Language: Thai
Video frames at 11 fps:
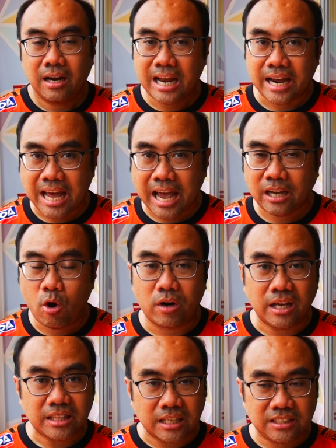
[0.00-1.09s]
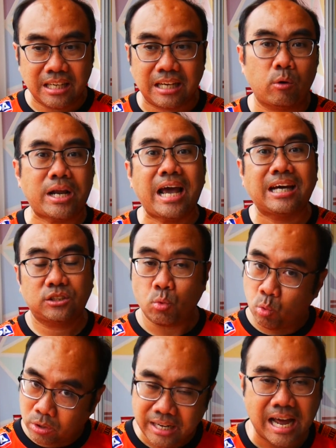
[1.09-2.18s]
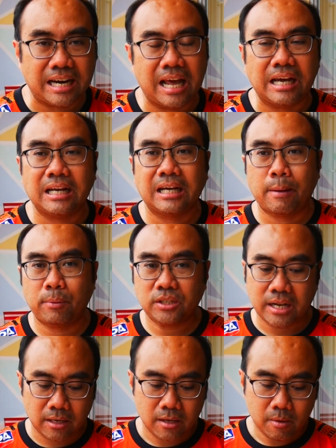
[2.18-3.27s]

รายได้ของนักเตะจีนเขาได้กันสูงขนาดไหนนะครับ เพราะฉะนั้น